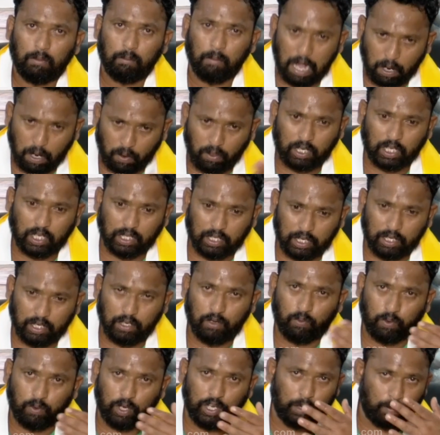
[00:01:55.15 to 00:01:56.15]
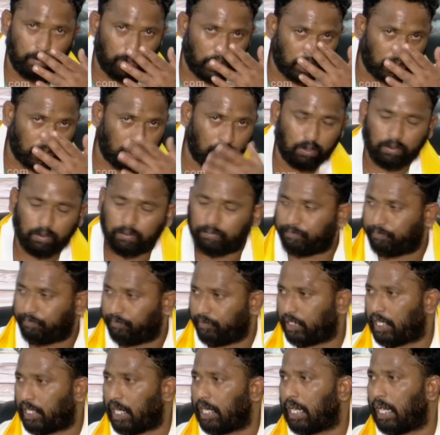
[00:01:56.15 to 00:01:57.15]
బాగుంటుంది నేను నువ్వు నీ బతుకు
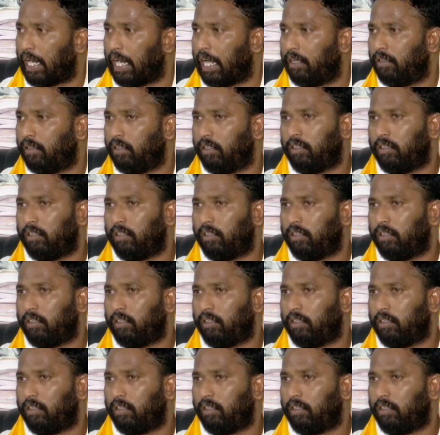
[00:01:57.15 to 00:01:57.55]
ఇంకేటన్నా